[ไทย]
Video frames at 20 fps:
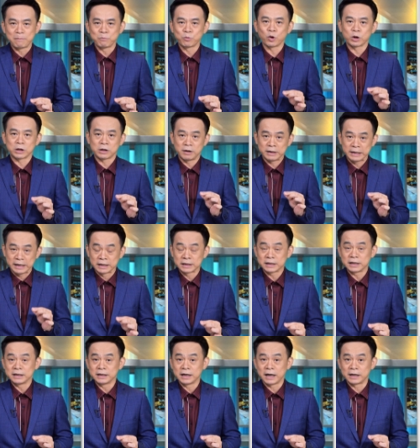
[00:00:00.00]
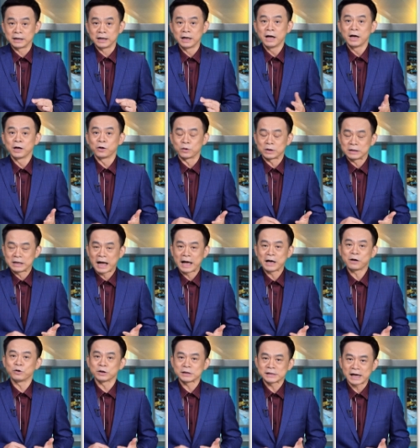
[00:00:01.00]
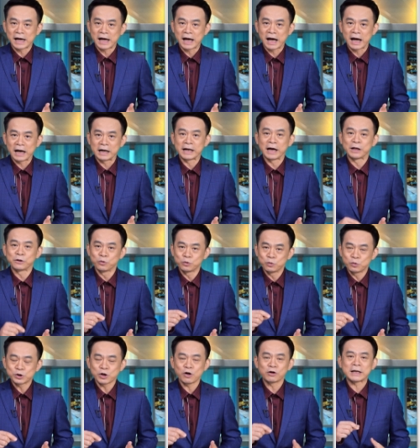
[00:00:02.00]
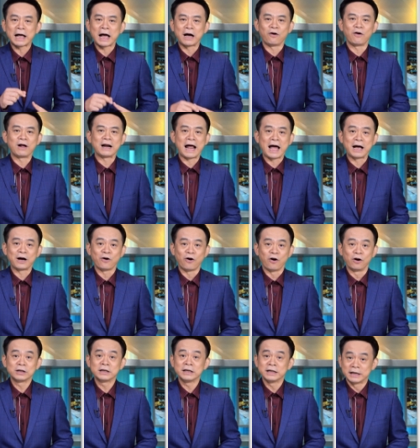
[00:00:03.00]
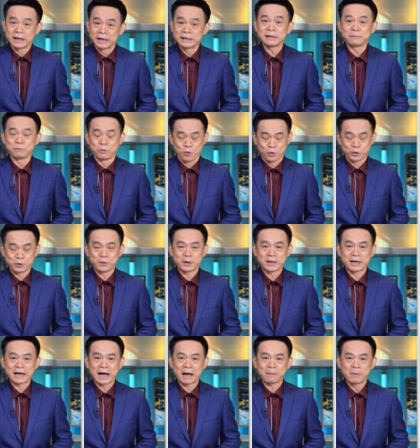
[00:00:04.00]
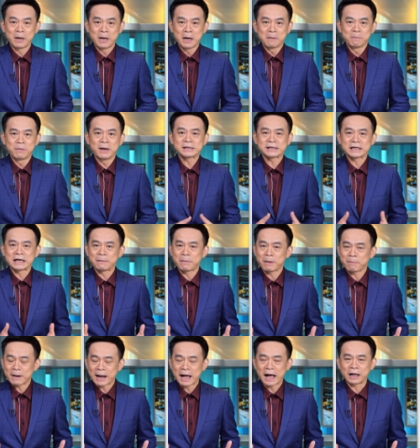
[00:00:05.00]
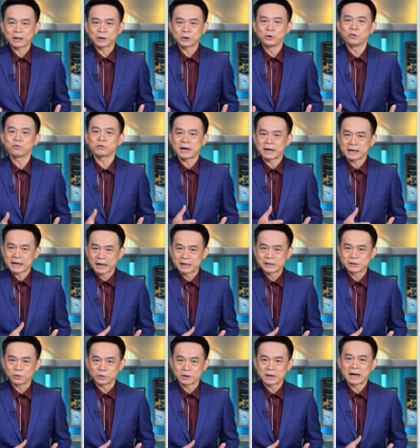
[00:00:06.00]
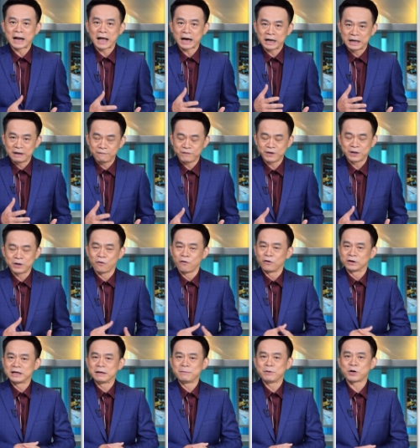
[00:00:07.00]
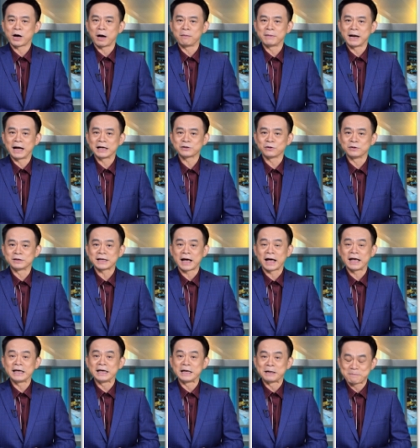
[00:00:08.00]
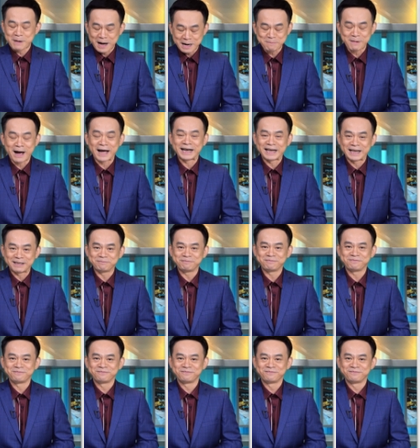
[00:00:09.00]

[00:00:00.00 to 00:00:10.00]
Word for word: มกดกระดิ่งเตือน กดไลค์กดแชร์ในทุกๆ ช่องทางออนไลน์ของ TNN 16 ด้วยนะครับ เพื่อจะได้ไม่พลาดทุกรายการสดและคลิปวิดีโอที่มีความน่าสนใจอีกมากมายครับ